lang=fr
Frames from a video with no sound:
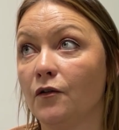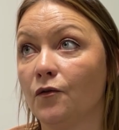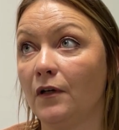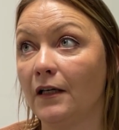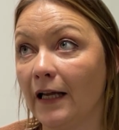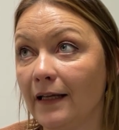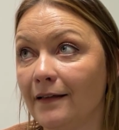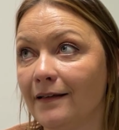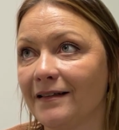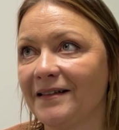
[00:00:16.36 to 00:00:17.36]
de
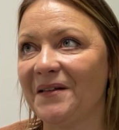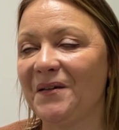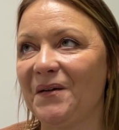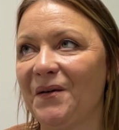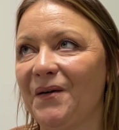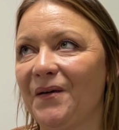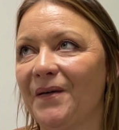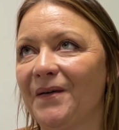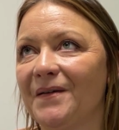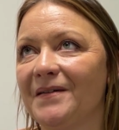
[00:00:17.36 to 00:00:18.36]
l'aide,
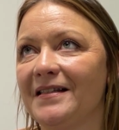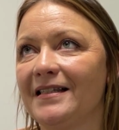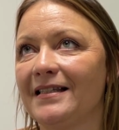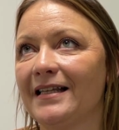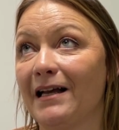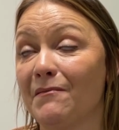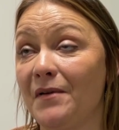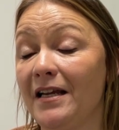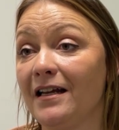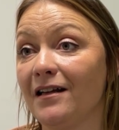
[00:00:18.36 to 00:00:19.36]
ça
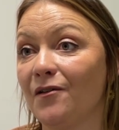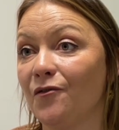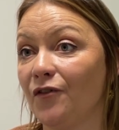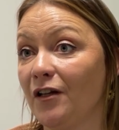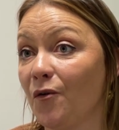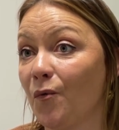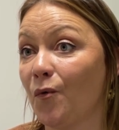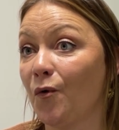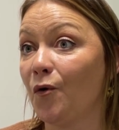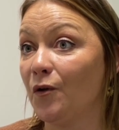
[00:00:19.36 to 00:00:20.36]
implique le fait qu'on
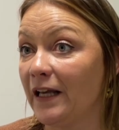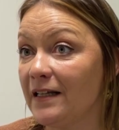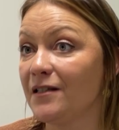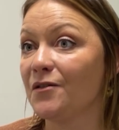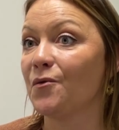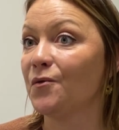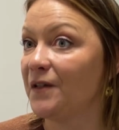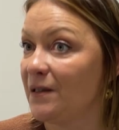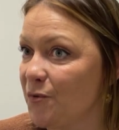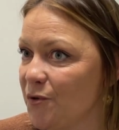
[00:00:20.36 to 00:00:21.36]
reconnaisse qu'on
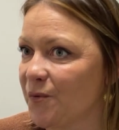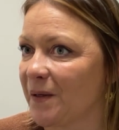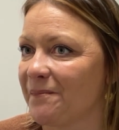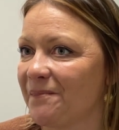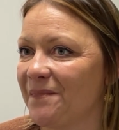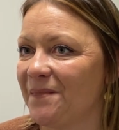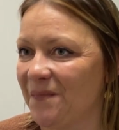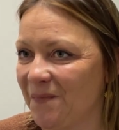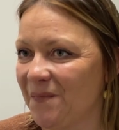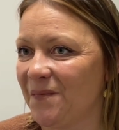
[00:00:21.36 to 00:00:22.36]
en ait besoin.
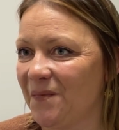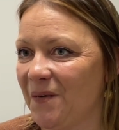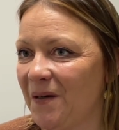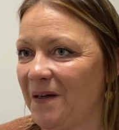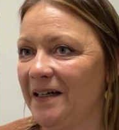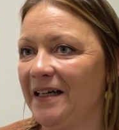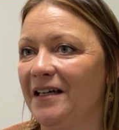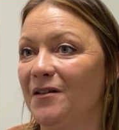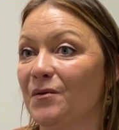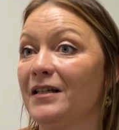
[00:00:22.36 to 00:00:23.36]
Voilà.
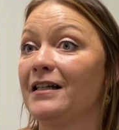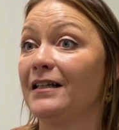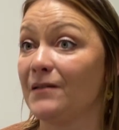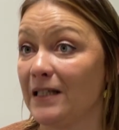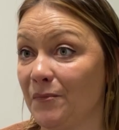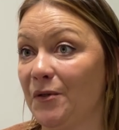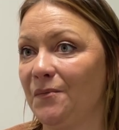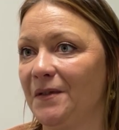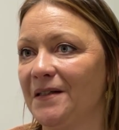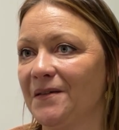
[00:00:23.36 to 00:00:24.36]
Donc déjà dans un
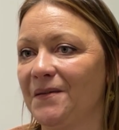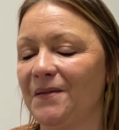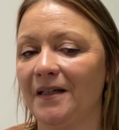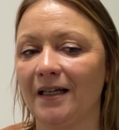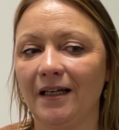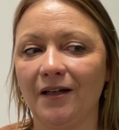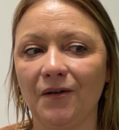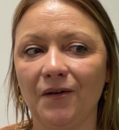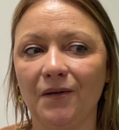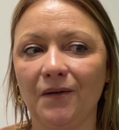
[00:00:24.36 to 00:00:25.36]
premier temps,
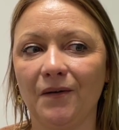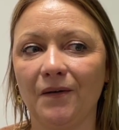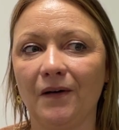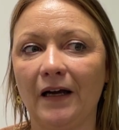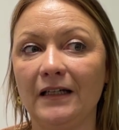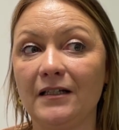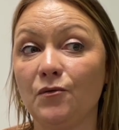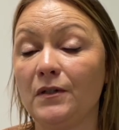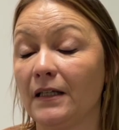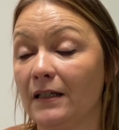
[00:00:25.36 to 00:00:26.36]
euh, à
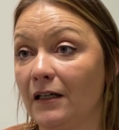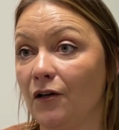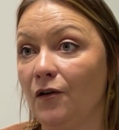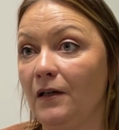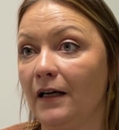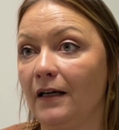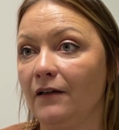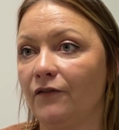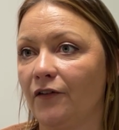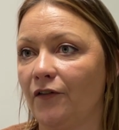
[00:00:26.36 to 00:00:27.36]
l'issue de cet accueil-là,
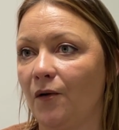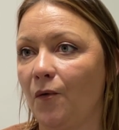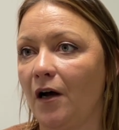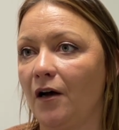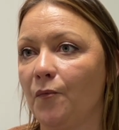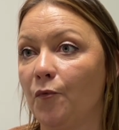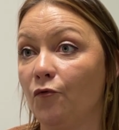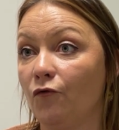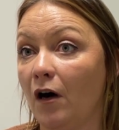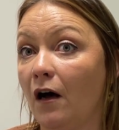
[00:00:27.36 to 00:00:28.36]
il va falloir
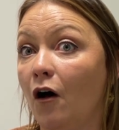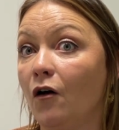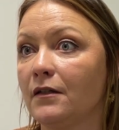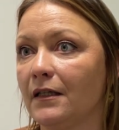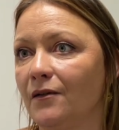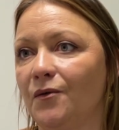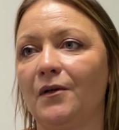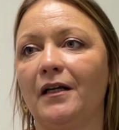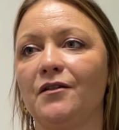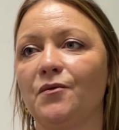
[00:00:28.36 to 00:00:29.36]
pouvoir entrer en
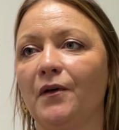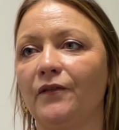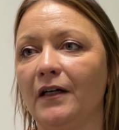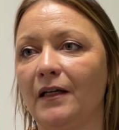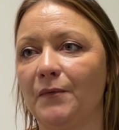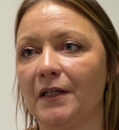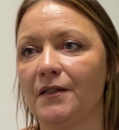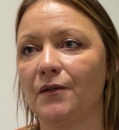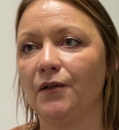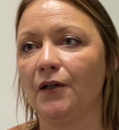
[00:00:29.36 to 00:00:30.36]
relation avec la
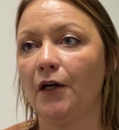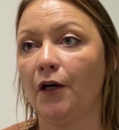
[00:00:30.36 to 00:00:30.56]
personne,